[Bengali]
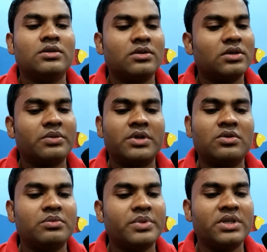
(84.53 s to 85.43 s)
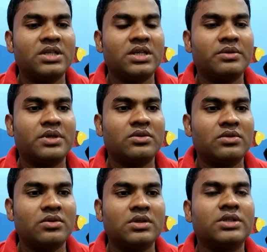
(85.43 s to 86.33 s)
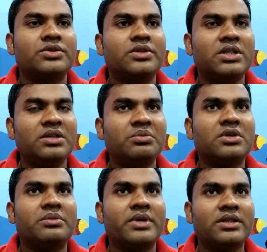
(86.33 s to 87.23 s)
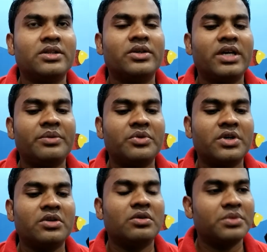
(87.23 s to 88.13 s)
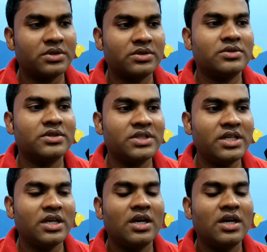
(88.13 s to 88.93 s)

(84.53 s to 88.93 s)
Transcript: তখন আমার কোম্পানি আমার কোনো কথা শোনেনি পরে বাধ্য হয়ে আমি ওখানে অপারেশন করছি